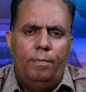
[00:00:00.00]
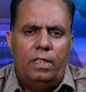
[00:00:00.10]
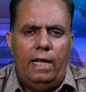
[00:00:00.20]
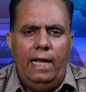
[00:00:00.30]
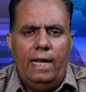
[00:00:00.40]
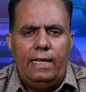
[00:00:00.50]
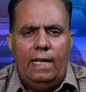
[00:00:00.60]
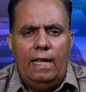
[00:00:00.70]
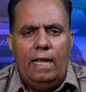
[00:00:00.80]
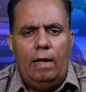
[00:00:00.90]
बताया कि
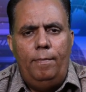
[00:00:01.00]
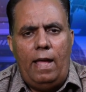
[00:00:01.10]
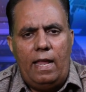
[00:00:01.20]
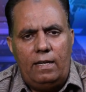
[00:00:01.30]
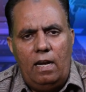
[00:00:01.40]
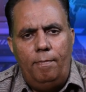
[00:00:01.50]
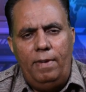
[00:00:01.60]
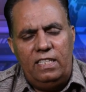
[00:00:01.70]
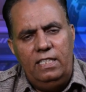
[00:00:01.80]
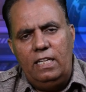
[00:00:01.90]
अमेरिकन
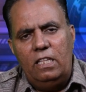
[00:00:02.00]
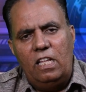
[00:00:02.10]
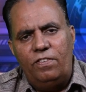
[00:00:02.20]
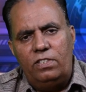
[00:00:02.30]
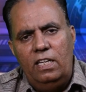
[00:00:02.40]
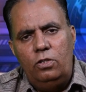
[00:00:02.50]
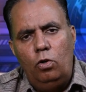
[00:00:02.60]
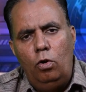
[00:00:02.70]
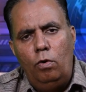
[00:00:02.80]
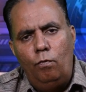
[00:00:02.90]
अम्बेसी की तरफ से
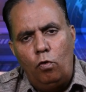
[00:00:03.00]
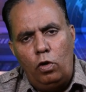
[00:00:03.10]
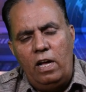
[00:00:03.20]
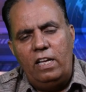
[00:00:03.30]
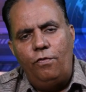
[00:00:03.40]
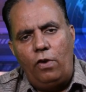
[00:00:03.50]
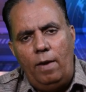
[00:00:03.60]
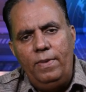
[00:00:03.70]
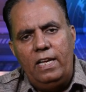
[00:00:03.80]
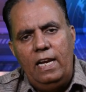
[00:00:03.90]
जो वकला की
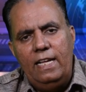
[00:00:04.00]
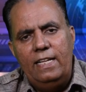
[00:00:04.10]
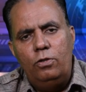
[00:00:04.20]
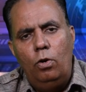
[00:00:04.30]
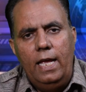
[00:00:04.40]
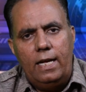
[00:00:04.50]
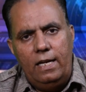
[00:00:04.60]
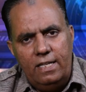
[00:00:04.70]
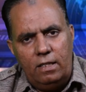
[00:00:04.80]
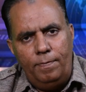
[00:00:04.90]
फ्राहमी के लिए जो एक
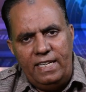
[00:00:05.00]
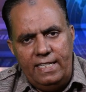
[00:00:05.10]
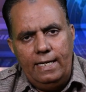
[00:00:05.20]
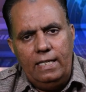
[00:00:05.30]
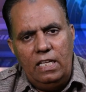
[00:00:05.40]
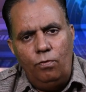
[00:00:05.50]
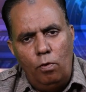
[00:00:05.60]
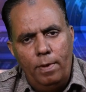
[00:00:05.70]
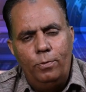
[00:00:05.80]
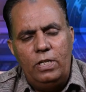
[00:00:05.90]
लिस्ट भेजी गई थी वो
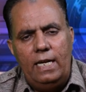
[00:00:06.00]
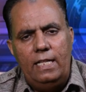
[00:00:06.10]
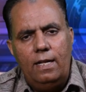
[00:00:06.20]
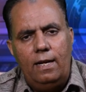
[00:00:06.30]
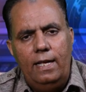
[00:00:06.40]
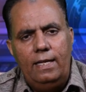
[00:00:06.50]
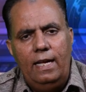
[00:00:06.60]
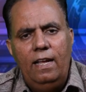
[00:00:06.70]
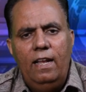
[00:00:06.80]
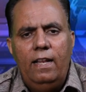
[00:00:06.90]
भी मुझे नहीं दिखाई
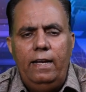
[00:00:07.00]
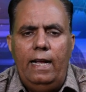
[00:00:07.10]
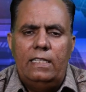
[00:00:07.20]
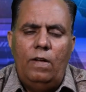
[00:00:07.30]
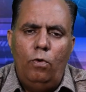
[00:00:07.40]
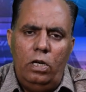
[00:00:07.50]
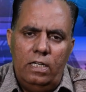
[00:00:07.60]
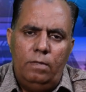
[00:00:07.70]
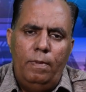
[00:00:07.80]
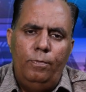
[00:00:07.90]
गई लिहाजा वो
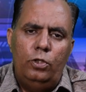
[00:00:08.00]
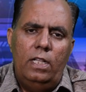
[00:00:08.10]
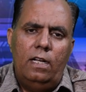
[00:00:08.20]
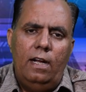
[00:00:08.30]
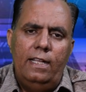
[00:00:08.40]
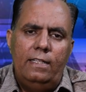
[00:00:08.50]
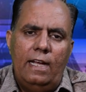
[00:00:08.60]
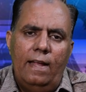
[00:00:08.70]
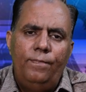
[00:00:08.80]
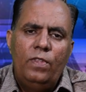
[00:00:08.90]
लिस्ट भी मुझे दिखाई
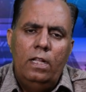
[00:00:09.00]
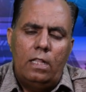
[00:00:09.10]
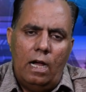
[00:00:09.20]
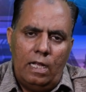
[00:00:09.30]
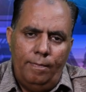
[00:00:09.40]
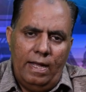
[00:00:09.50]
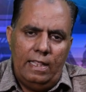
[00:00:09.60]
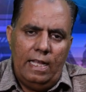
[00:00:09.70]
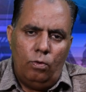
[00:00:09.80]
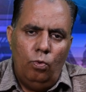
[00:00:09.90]
जाए ताकि मैं
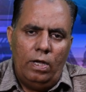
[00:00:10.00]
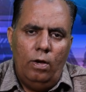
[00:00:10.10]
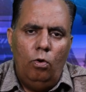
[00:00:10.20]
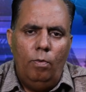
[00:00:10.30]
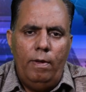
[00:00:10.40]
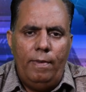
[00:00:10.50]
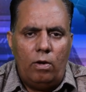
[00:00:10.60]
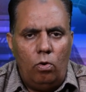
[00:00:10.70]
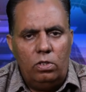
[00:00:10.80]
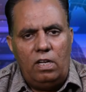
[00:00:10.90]
देखूं कि उनमें मैं
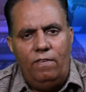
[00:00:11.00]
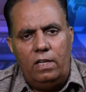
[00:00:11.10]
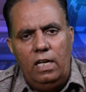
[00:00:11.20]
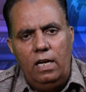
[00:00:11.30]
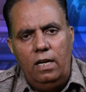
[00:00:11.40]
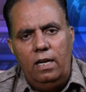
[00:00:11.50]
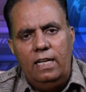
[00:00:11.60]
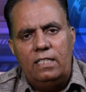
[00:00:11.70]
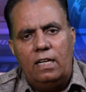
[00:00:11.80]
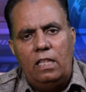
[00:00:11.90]
कौन सा वकील
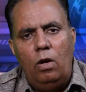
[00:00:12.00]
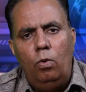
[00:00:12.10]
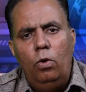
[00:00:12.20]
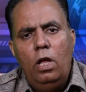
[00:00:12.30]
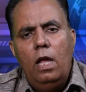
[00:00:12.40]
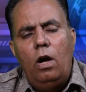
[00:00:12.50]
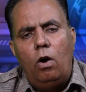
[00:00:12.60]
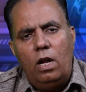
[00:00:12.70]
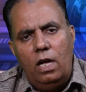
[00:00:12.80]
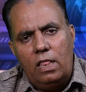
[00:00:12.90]
ले सकता हूं
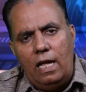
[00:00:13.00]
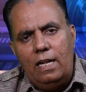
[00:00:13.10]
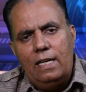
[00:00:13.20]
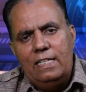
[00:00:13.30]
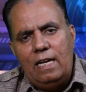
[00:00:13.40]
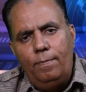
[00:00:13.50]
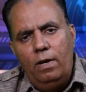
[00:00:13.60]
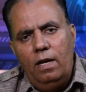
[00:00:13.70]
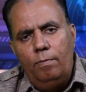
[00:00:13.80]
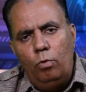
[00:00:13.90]
और अदालत ने जब
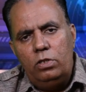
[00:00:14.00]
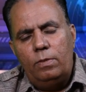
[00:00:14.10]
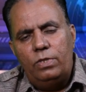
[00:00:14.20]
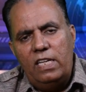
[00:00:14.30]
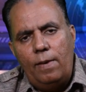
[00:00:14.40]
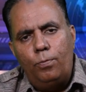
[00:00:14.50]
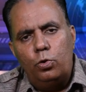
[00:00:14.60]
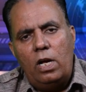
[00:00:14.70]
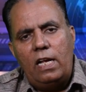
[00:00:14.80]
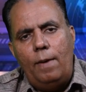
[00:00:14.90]
मुलम से ये
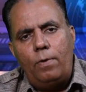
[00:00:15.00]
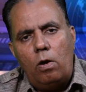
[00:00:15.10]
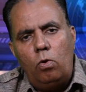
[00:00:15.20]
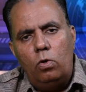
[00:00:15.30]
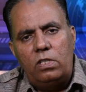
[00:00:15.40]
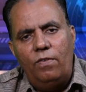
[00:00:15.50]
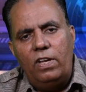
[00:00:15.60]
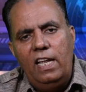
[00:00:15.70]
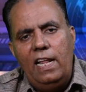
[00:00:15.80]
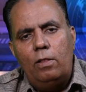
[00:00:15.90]
पूछा कि आपका कौन सा
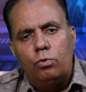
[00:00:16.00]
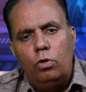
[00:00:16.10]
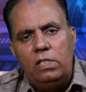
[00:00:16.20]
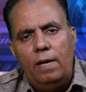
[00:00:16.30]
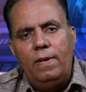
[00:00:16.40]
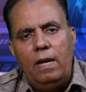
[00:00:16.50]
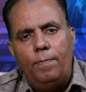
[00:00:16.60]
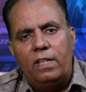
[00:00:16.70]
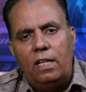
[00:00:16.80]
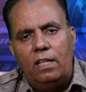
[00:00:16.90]
वकील है तो उसको ये भी नहीं
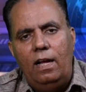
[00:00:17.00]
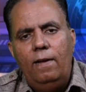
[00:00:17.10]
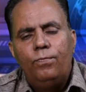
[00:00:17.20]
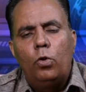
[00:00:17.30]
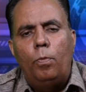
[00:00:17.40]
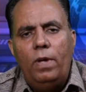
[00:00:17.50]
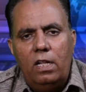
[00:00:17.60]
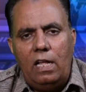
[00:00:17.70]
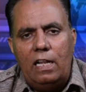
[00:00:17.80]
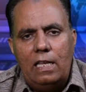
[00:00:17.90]
पता था तो फिर
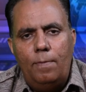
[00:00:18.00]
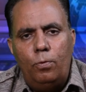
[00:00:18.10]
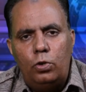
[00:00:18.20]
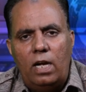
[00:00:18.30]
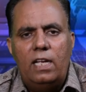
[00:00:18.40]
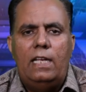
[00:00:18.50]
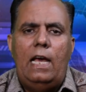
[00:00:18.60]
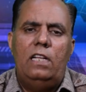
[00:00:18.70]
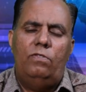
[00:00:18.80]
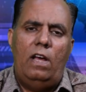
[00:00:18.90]
अदालत ने पूछा कि क्या
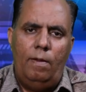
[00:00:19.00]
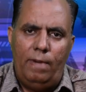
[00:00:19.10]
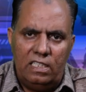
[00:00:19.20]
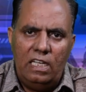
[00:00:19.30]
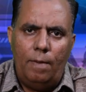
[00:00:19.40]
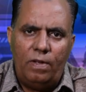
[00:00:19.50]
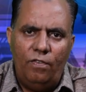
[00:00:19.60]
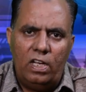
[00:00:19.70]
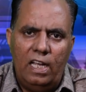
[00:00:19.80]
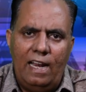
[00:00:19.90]
रिजवान अब्बासी आपके
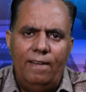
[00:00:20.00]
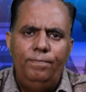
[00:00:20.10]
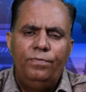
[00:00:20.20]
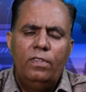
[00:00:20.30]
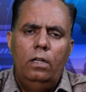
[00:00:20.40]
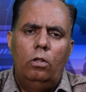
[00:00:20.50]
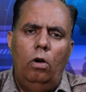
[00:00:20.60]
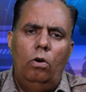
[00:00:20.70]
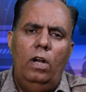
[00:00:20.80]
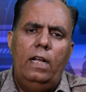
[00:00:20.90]
वकील हैं तो
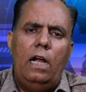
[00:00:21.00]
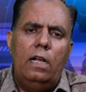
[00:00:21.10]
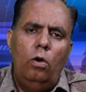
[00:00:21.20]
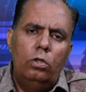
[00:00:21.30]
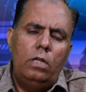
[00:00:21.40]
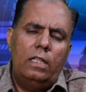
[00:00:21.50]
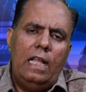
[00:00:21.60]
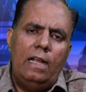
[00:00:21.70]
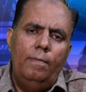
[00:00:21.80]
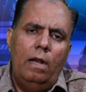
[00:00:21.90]
उन्होंने कहा कि हो सकता
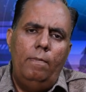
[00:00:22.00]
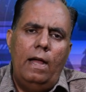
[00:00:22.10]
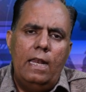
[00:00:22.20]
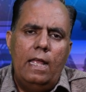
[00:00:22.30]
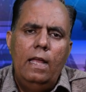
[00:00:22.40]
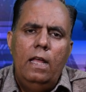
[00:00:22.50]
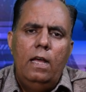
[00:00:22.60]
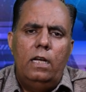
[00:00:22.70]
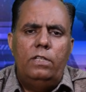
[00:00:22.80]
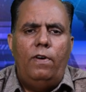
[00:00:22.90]
है कि मेरे भाई ने
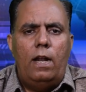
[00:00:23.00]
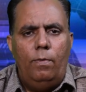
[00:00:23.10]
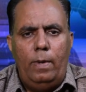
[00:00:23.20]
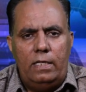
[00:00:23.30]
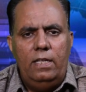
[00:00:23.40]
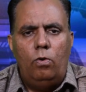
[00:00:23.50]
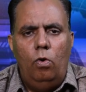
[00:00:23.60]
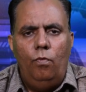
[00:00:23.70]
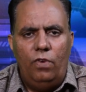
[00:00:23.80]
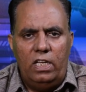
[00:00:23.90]
रिजवान अब्बासी को
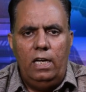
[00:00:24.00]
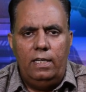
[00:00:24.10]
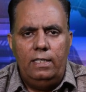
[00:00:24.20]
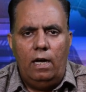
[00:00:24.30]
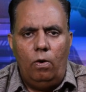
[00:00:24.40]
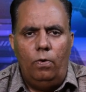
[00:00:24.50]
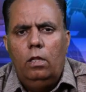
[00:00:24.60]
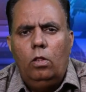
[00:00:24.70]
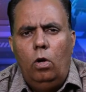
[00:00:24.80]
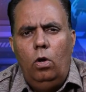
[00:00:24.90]
वकील किया हो
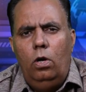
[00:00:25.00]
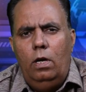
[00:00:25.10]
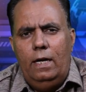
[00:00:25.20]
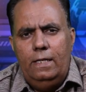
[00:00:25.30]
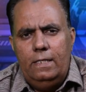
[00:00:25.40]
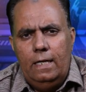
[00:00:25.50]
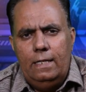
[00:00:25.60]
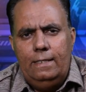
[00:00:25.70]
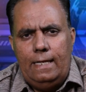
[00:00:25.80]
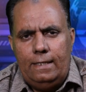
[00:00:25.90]
तो एडिशनल
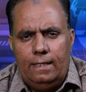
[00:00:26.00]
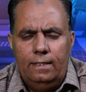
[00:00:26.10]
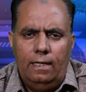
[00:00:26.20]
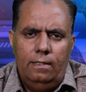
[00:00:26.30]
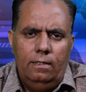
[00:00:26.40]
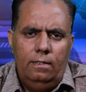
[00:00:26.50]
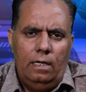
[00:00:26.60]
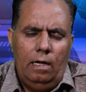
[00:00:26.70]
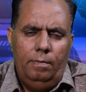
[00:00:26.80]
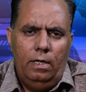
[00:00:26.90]
सेशन जज
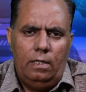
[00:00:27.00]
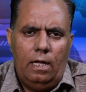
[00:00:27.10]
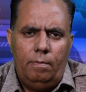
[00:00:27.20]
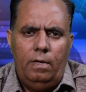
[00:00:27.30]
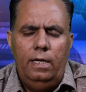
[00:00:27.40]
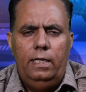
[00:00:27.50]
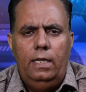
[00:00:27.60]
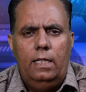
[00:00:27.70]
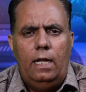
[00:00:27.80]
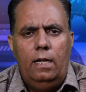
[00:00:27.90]
जनाब अता अबानी
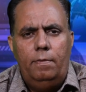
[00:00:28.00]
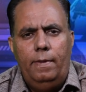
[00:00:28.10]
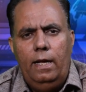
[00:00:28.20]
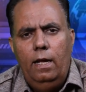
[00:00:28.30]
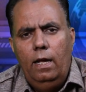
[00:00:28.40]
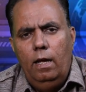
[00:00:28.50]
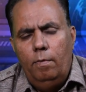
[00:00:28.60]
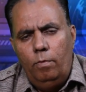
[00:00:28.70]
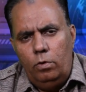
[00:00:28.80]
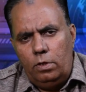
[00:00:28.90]
की अदालत में
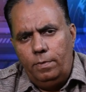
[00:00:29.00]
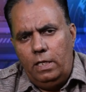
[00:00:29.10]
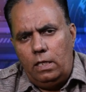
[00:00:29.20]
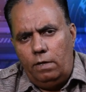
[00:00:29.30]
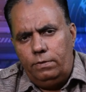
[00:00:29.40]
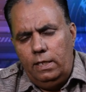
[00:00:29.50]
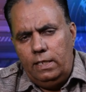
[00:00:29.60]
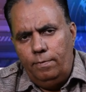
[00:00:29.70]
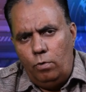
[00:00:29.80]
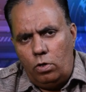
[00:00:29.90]
मुलम की तरफ से
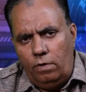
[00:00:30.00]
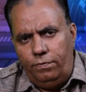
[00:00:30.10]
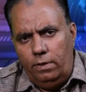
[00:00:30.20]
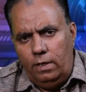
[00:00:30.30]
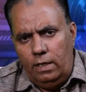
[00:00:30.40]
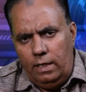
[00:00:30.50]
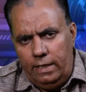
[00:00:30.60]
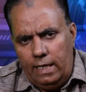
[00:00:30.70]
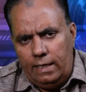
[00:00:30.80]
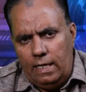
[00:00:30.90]
ये मौक़
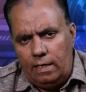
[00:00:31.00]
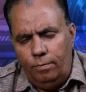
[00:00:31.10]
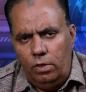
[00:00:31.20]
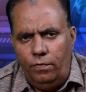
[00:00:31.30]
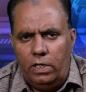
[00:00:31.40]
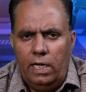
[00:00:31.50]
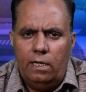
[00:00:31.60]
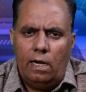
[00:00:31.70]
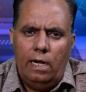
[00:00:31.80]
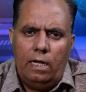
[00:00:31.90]
लिया गया कि मुझे वकील
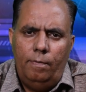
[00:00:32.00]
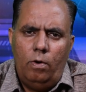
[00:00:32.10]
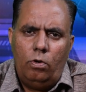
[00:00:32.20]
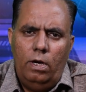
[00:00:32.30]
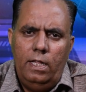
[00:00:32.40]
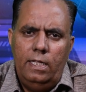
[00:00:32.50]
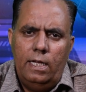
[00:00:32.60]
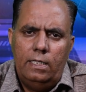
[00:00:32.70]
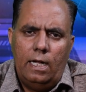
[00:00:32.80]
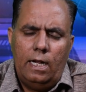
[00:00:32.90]
करने का मौका नहीं
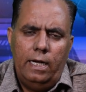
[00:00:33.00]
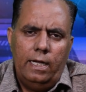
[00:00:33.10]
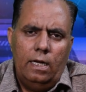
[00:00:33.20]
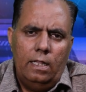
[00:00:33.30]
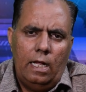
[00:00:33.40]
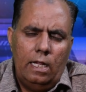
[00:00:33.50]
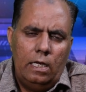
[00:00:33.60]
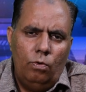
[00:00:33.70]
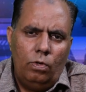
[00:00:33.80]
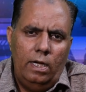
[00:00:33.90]
दिया जा रहा लेकिन अदालत
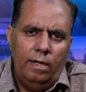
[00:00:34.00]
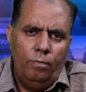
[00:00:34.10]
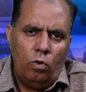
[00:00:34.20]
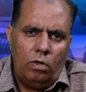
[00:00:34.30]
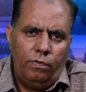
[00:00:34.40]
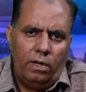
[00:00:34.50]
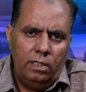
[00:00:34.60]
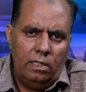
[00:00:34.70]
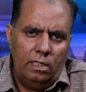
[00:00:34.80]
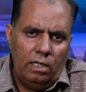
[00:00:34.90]
ने उनका ये मौक़ रद्द
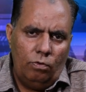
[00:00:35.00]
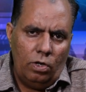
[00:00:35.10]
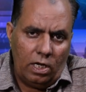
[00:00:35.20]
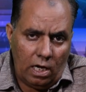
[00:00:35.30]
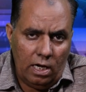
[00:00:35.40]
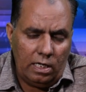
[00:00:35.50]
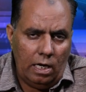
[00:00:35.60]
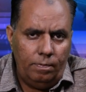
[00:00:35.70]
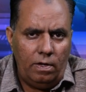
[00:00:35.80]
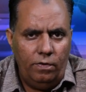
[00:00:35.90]
कर दिया उन्होंने कहा कि
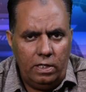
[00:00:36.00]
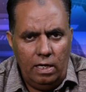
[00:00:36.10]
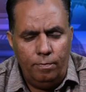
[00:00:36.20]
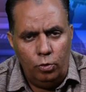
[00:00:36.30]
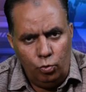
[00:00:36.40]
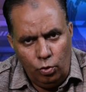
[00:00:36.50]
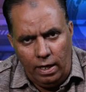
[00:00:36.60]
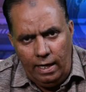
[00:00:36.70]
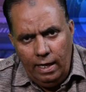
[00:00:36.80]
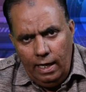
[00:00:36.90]
आपका वकील मौजूद है